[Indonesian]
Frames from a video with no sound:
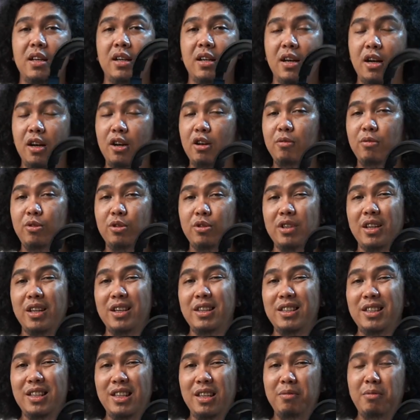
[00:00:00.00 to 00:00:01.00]
Kalau menurut saya
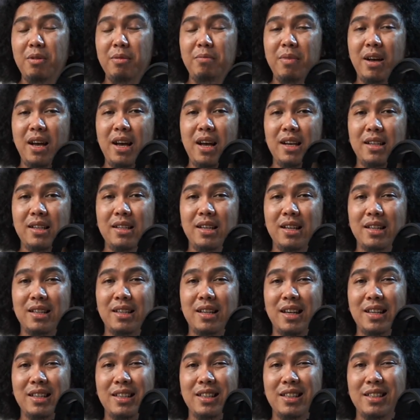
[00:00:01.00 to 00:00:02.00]
sih memang agak
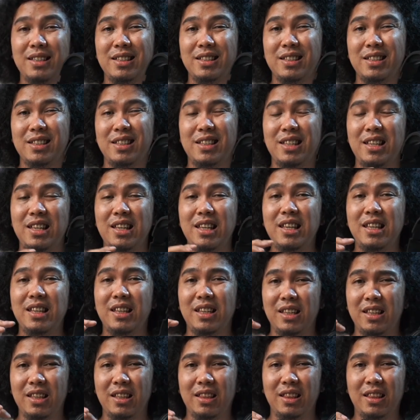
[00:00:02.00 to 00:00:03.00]
kerasa
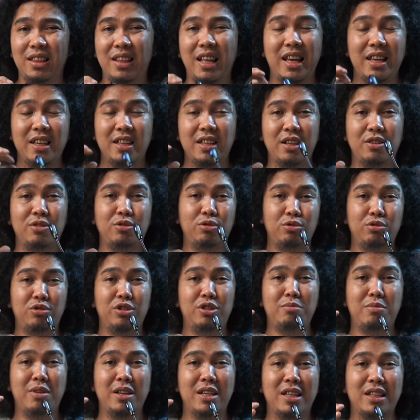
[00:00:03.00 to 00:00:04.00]
sedikit naik ya untuk
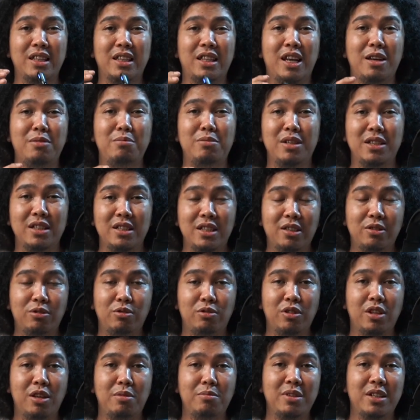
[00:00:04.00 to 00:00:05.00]
si bagian treble-nya
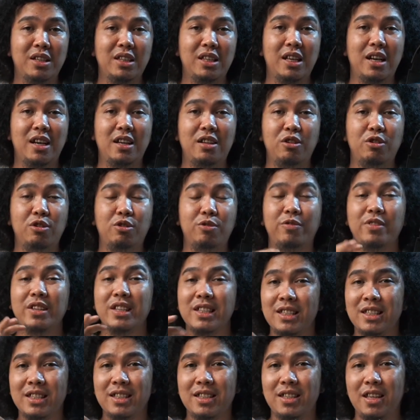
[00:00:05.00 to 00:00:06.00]
Terutama ketika ada huruf
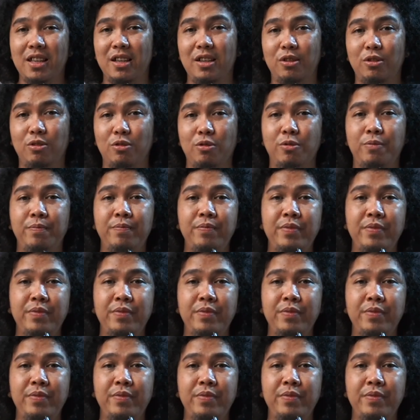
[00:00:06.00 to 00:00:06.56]
S kayak gitu